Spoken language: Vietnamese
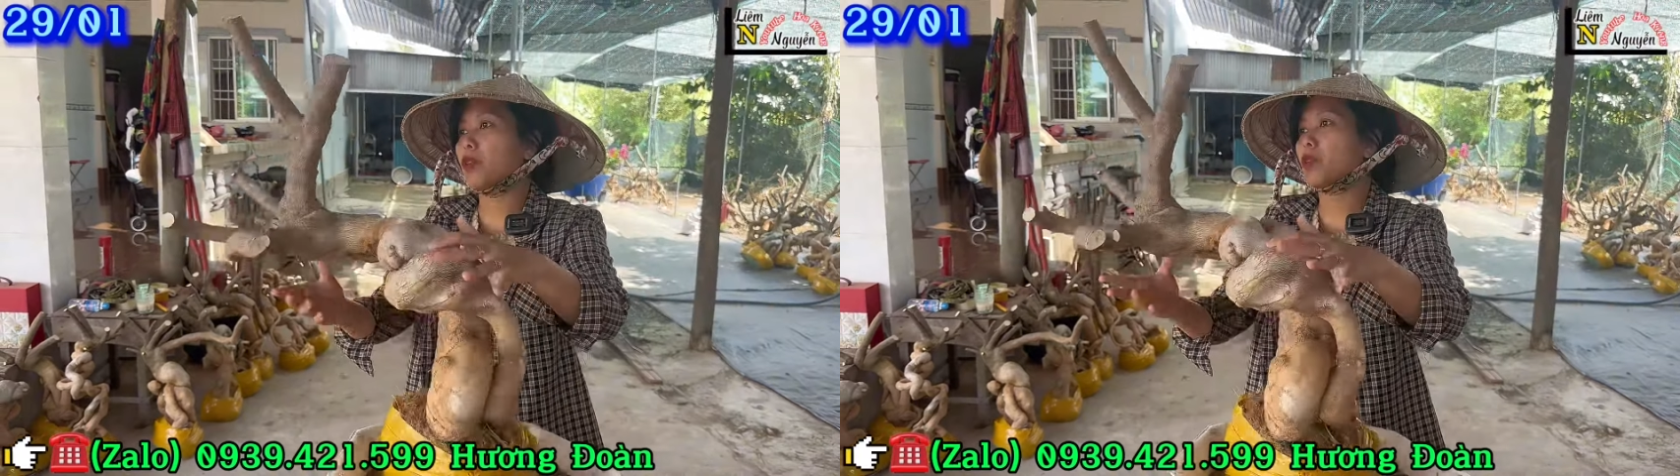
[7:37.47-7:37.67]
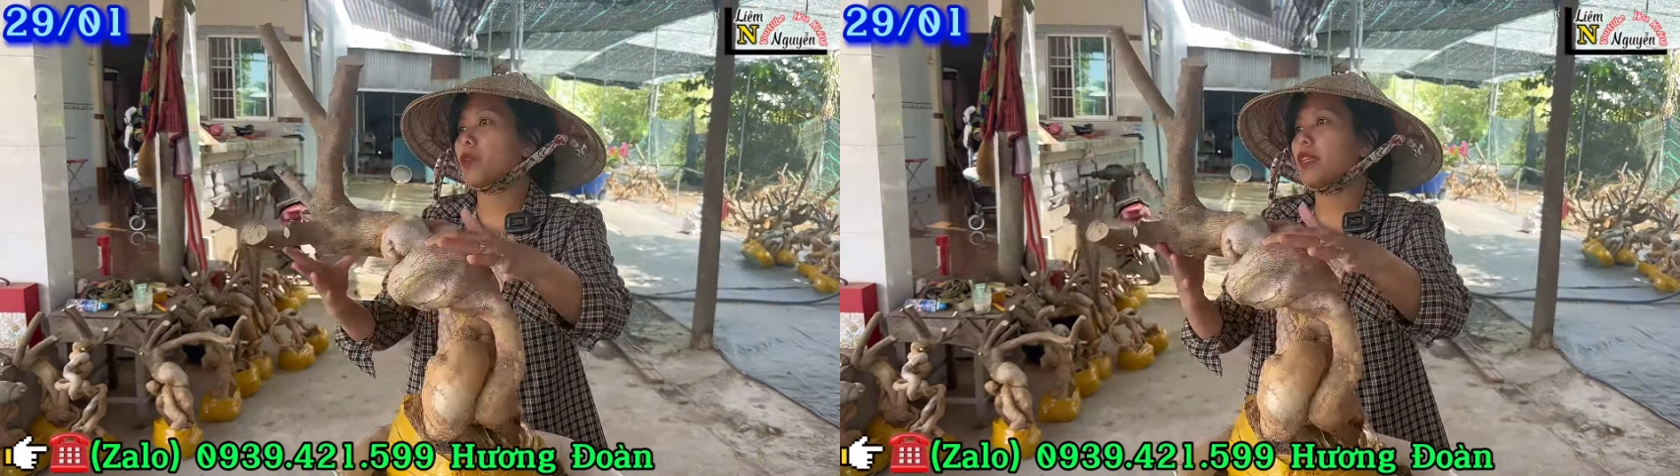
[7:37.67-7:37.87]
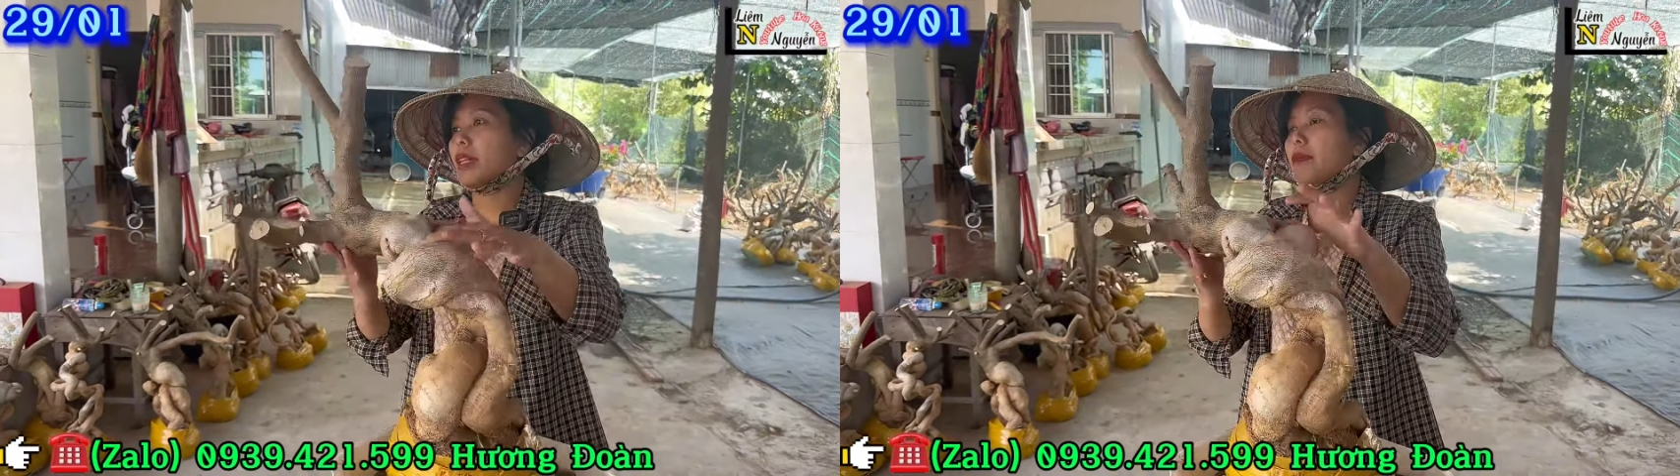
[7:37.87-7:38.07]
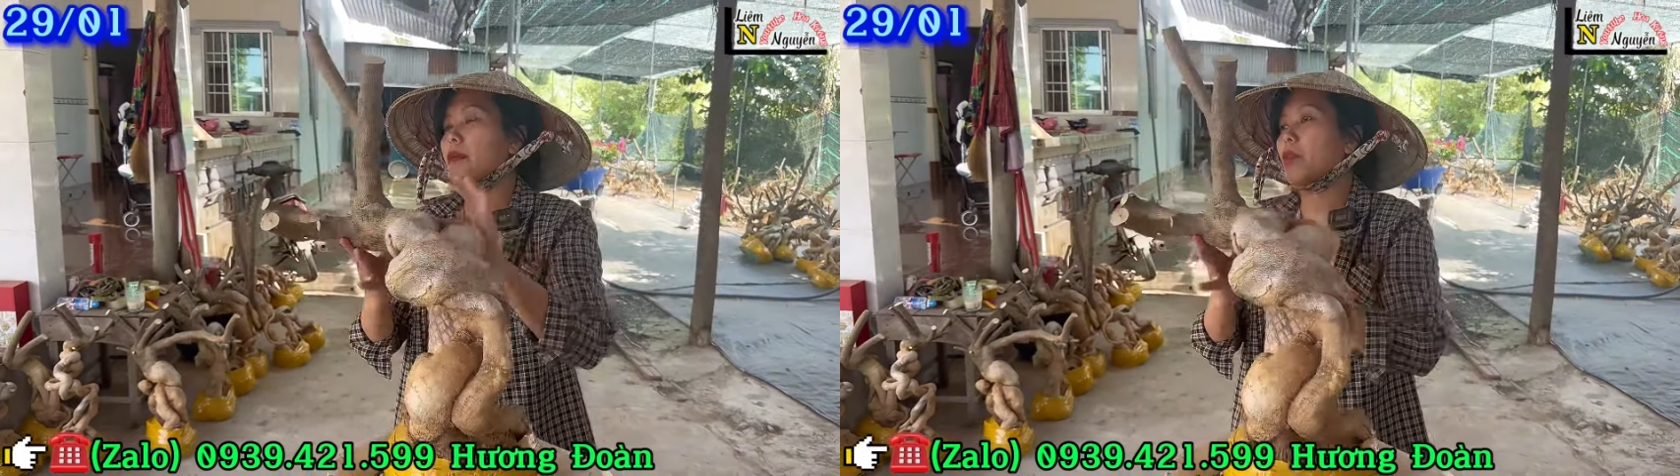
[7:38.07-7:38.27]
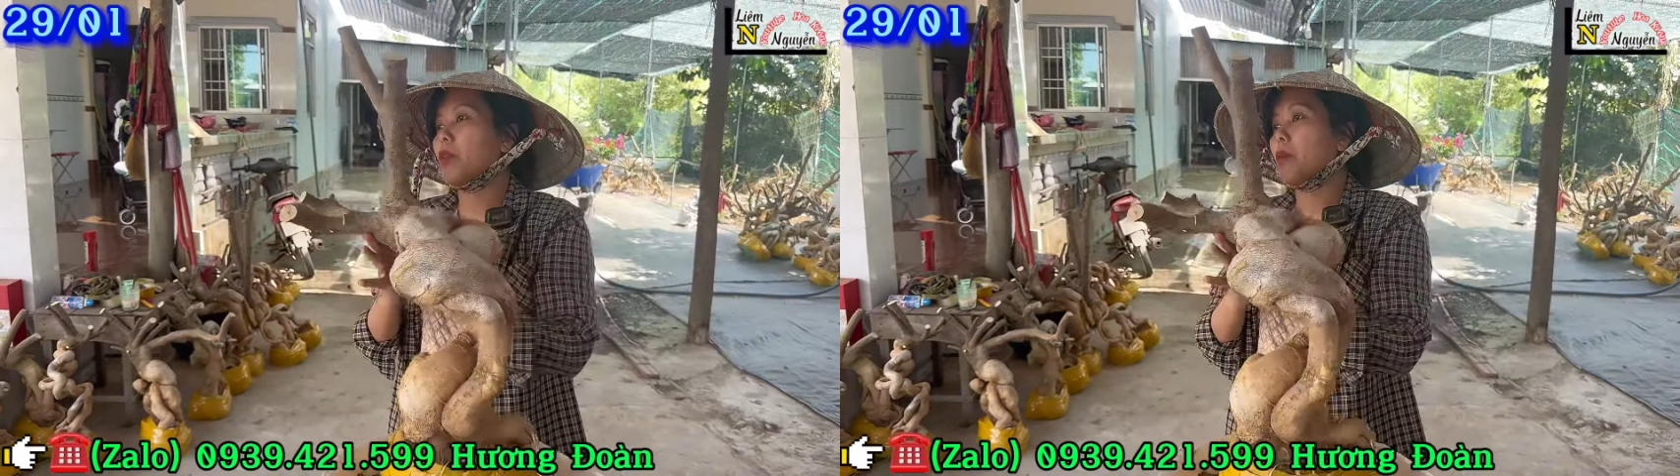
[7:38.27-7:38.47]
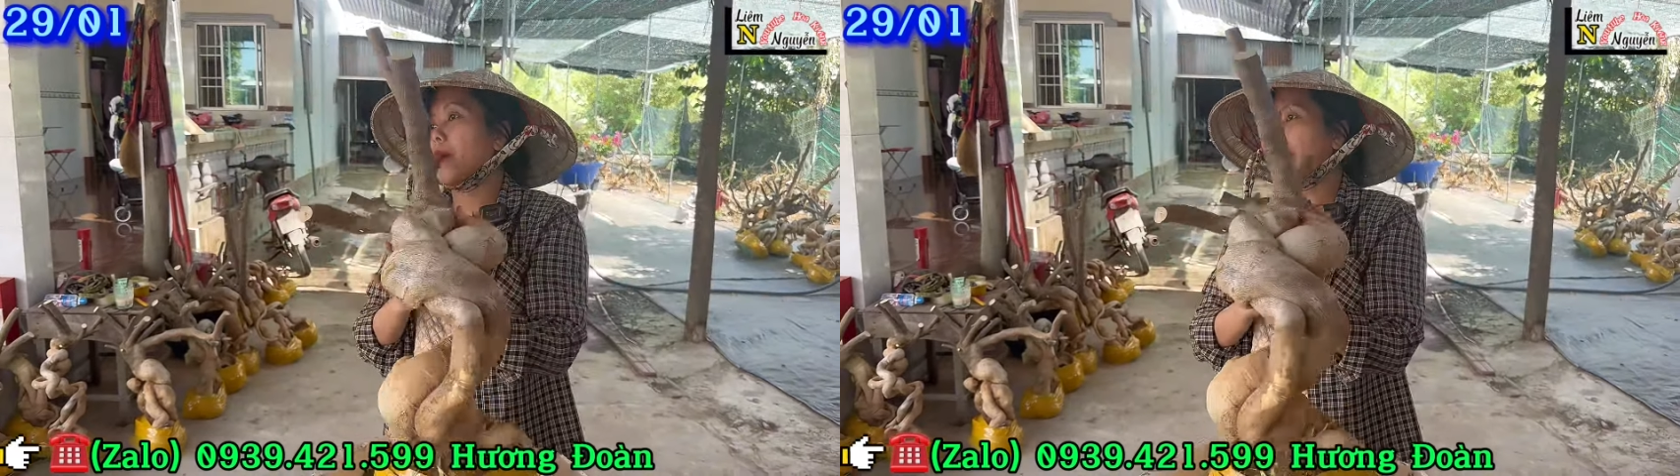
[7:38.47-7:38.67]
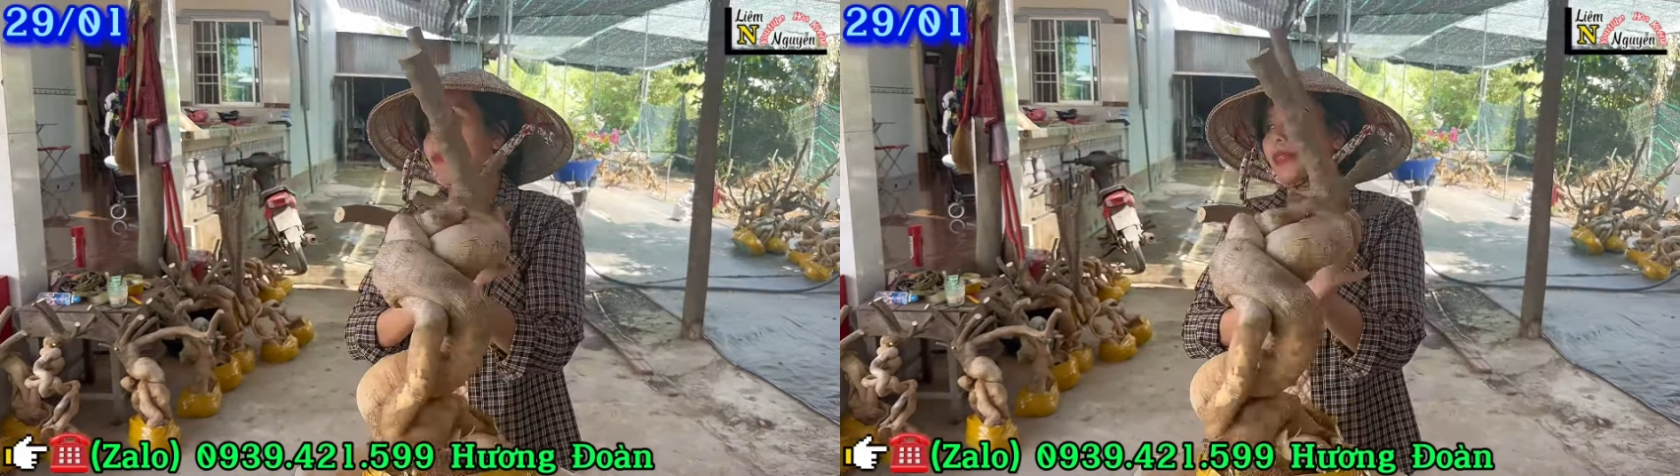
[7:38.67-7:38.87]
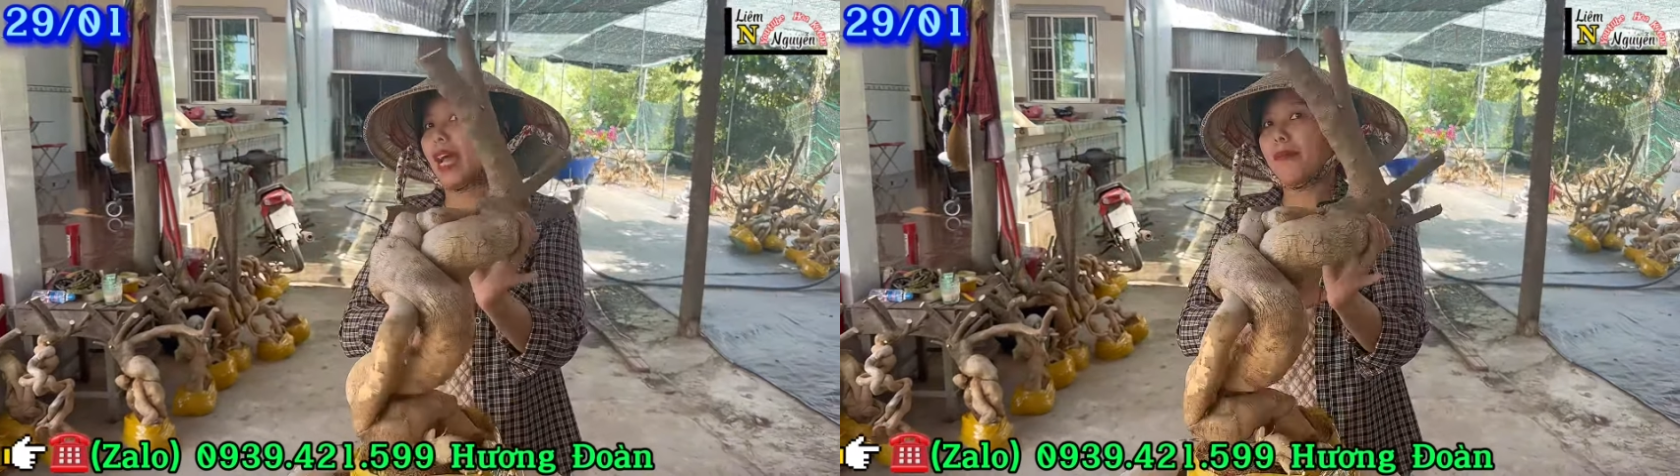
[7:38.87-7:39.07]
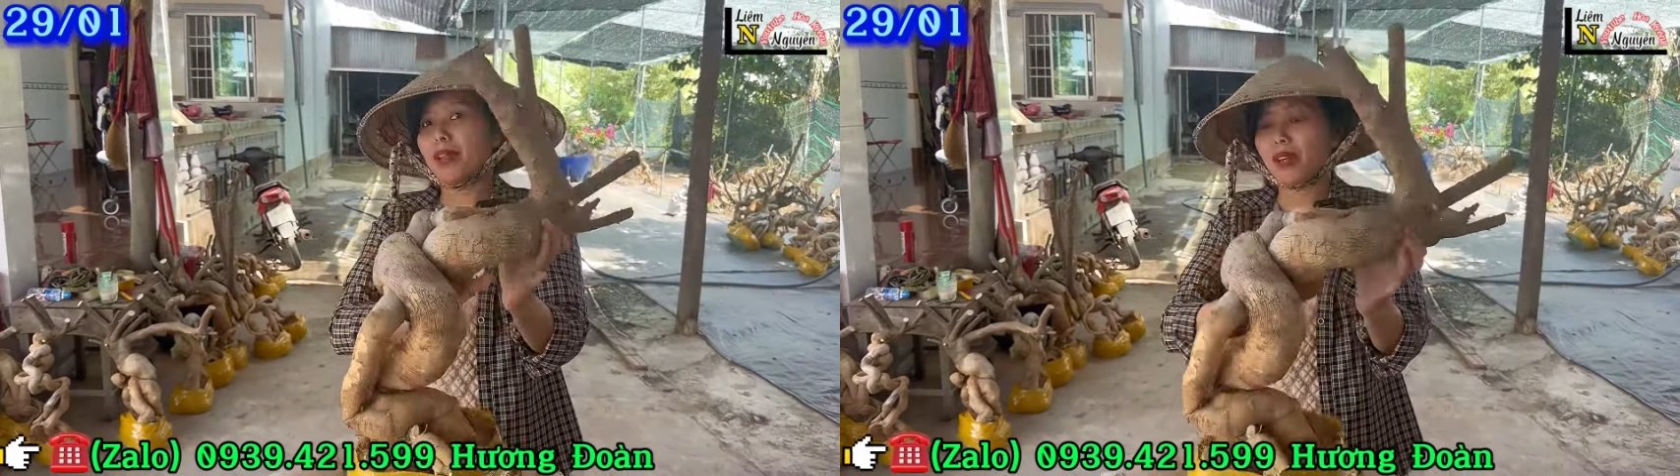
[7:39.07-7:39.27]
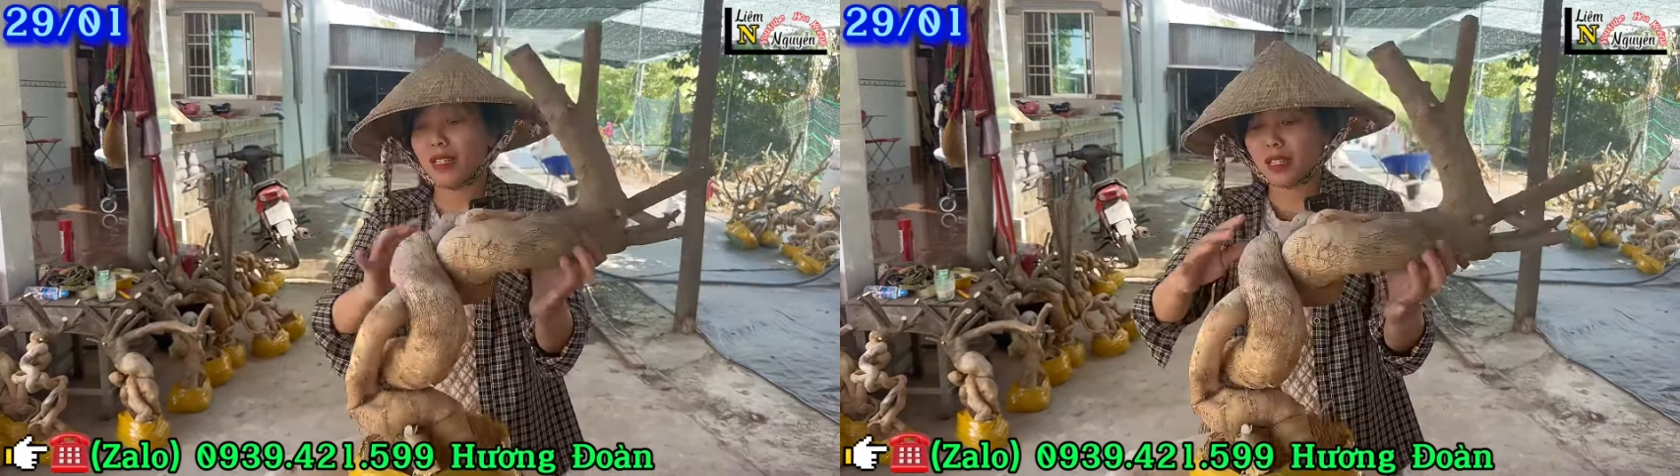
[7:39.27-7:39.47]
cho cô chú anh chị mình mua luôn 380
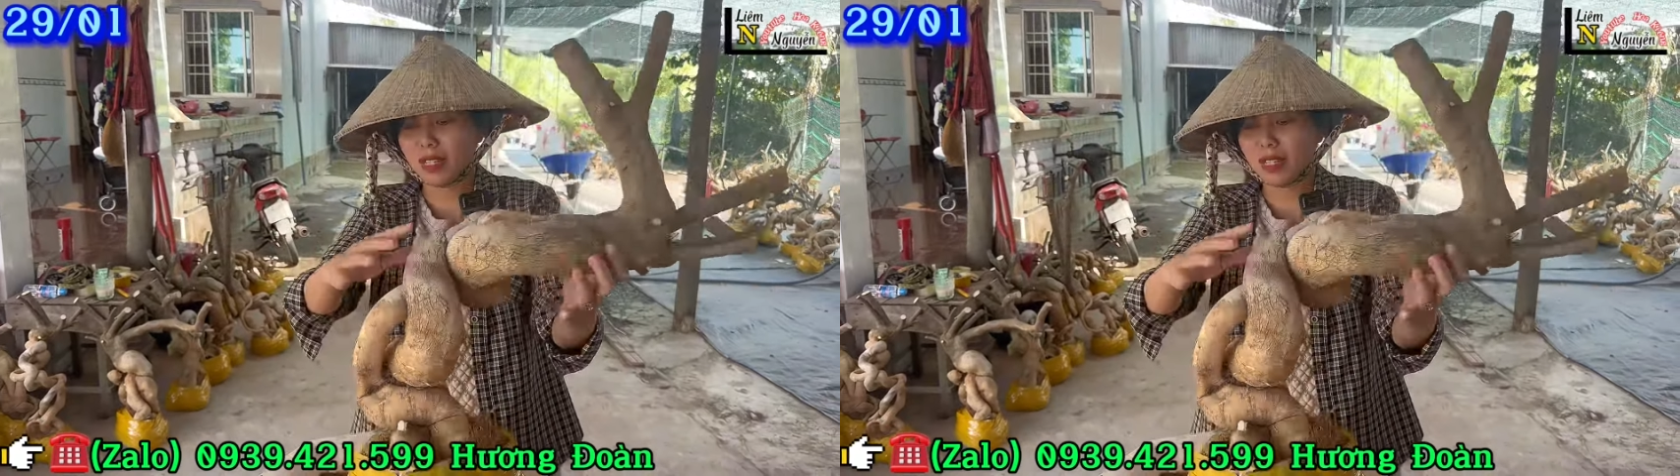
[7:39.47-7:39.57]
thôi.